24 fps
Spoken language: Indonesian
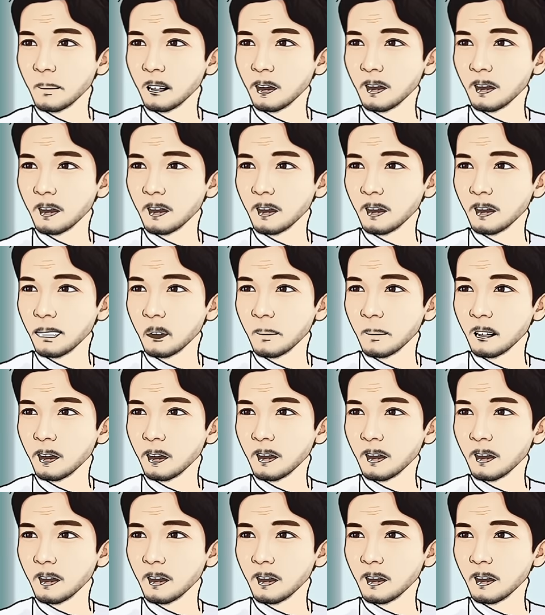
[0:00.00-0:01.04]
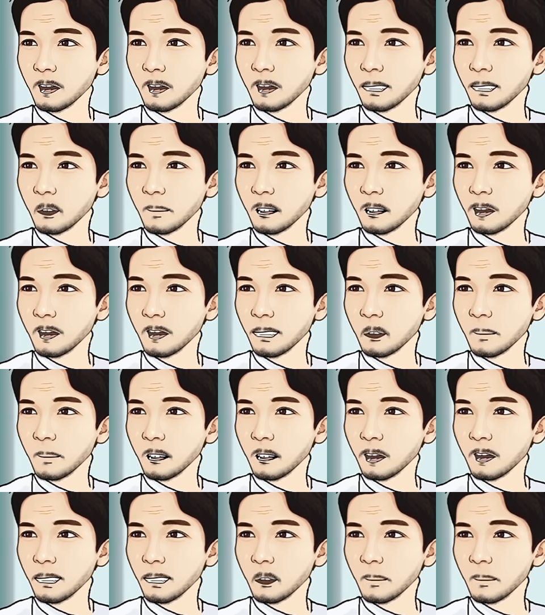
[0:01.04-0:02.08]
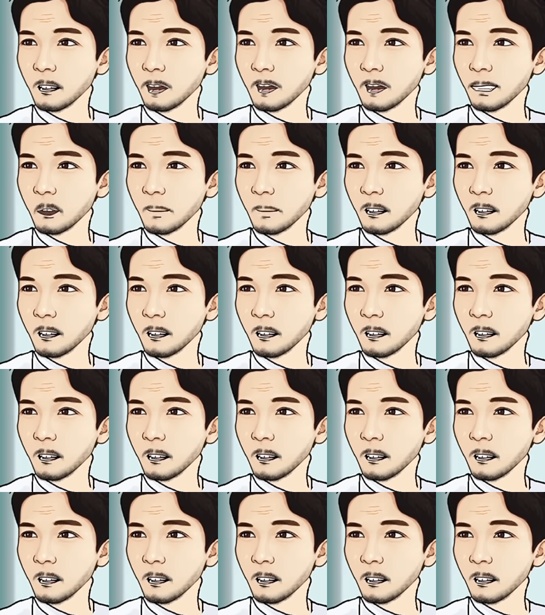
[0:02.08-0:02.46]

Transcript: Ah, masa? Baru ganti batu kemarin?